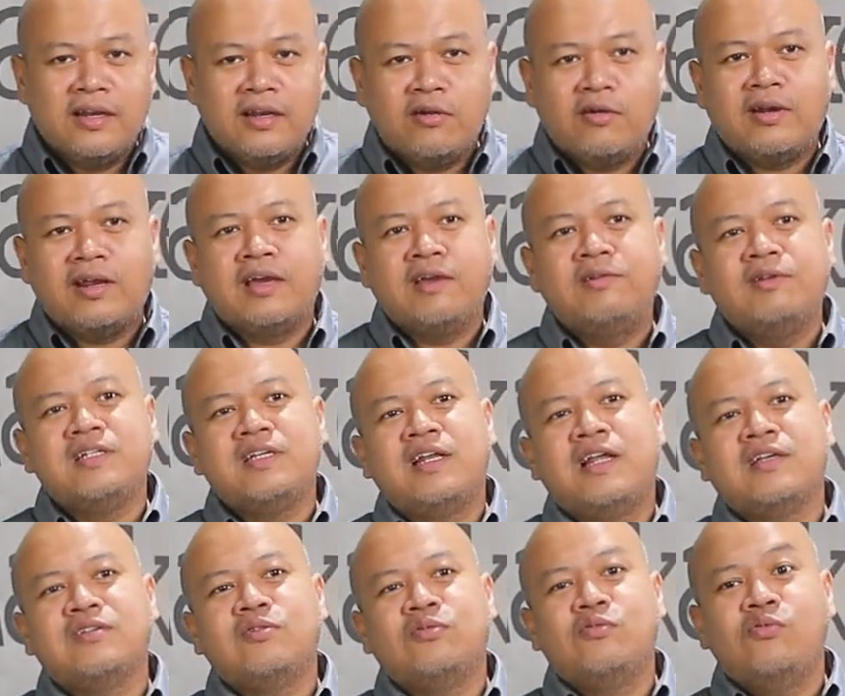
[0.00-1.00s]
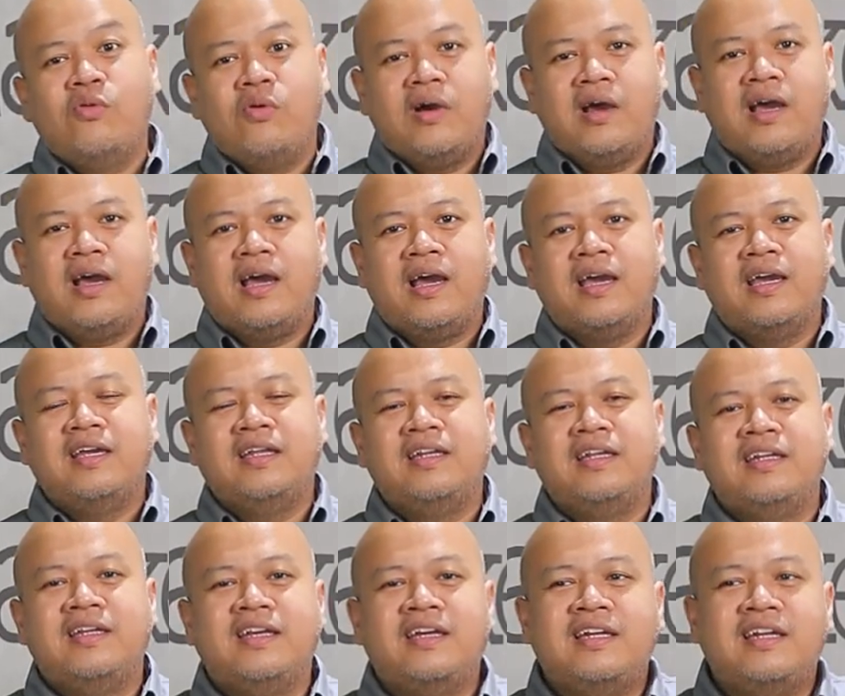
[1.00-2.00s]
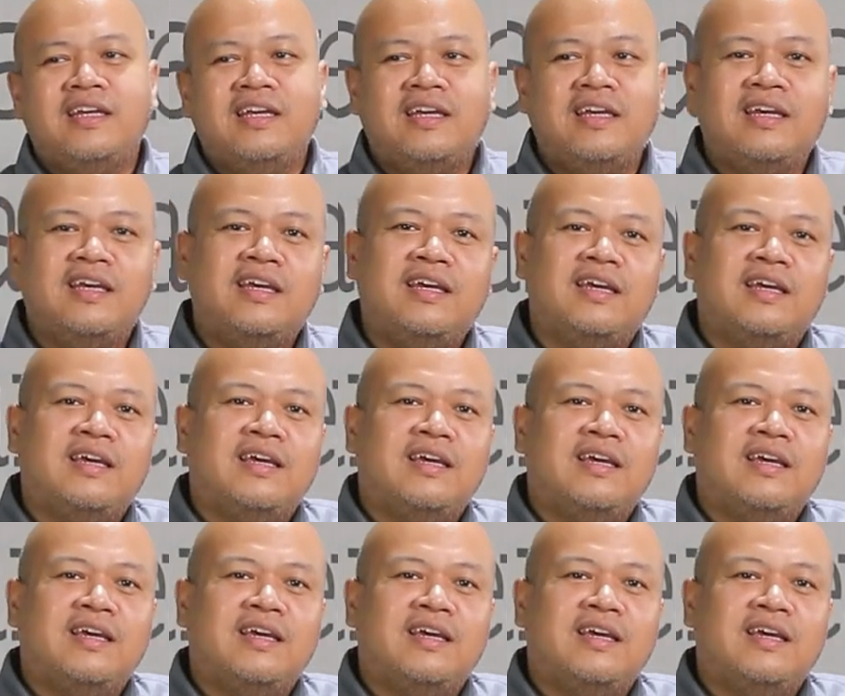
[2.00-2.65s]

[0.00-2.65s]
orang Indonesia langsung, wah ini dia nih.